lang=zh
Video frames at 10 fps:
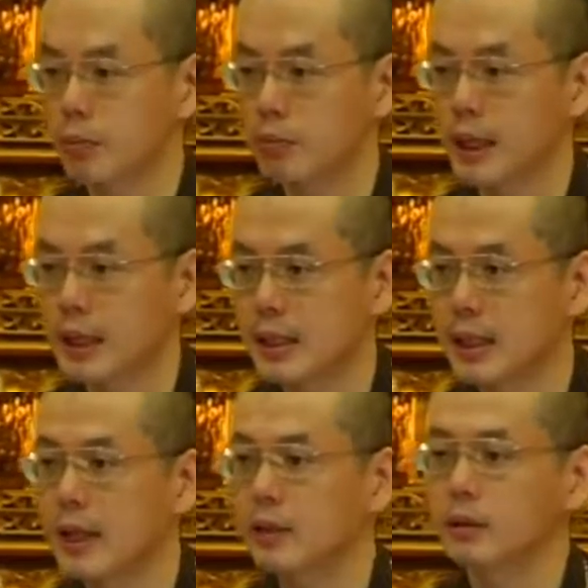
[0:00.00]
菩提
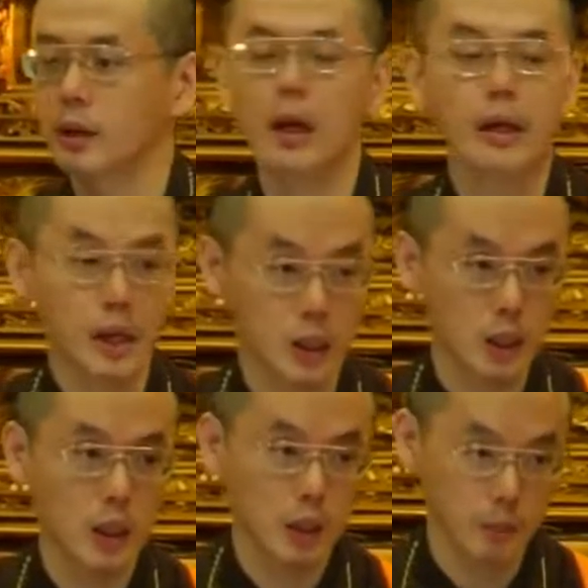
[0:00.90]
心，也
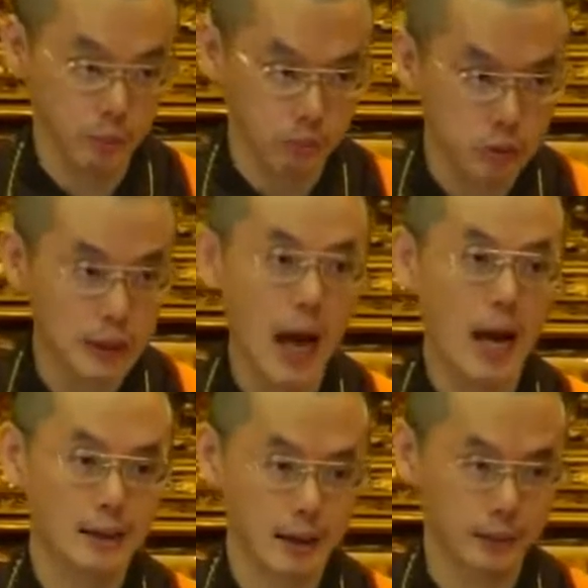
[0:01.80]
是你的菩
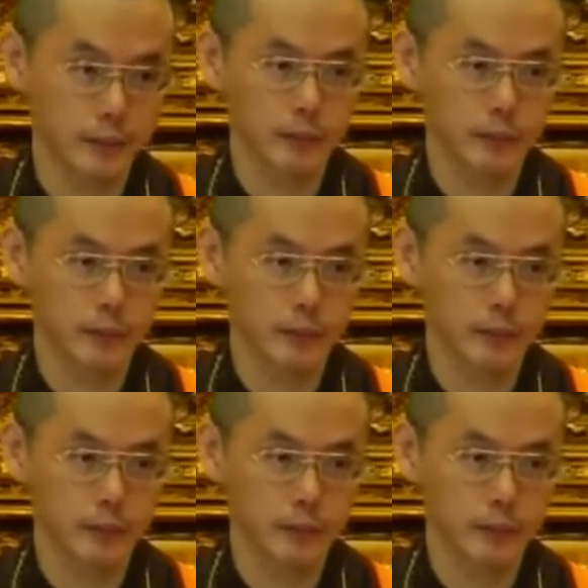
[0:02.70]
萨心。